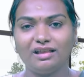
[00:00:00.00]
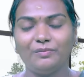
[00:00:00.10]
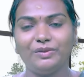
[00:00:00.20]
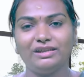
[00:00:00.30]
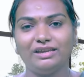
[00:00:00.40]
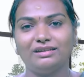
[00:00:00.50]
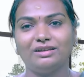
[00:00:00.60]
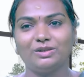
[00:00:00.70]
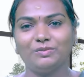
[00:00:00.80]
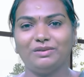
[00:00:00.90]
அப்போ இதுக்கு என்ன
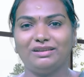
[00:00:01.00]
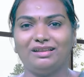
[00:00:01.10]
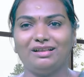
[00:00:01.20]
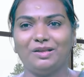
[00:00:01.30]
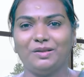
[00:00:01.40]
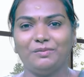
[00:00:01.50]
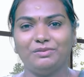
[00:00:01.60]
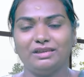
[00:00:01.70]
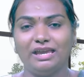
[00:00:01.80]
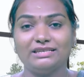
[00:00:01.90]
டாக்டர் பண்ணலாம்
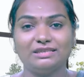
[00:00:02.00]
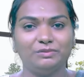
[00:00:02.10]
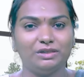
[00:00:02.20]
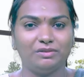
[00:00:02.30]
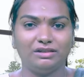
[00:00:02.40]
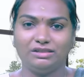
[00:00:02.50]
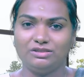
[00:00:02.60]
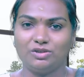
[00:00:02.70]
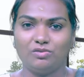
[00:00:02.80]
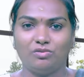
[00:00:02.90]
அப்படி ஏ
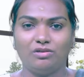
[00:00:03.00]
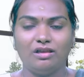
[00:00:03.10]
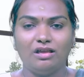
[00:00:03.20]
சிம்டமேட்டிக்னு சொல்லுவோம்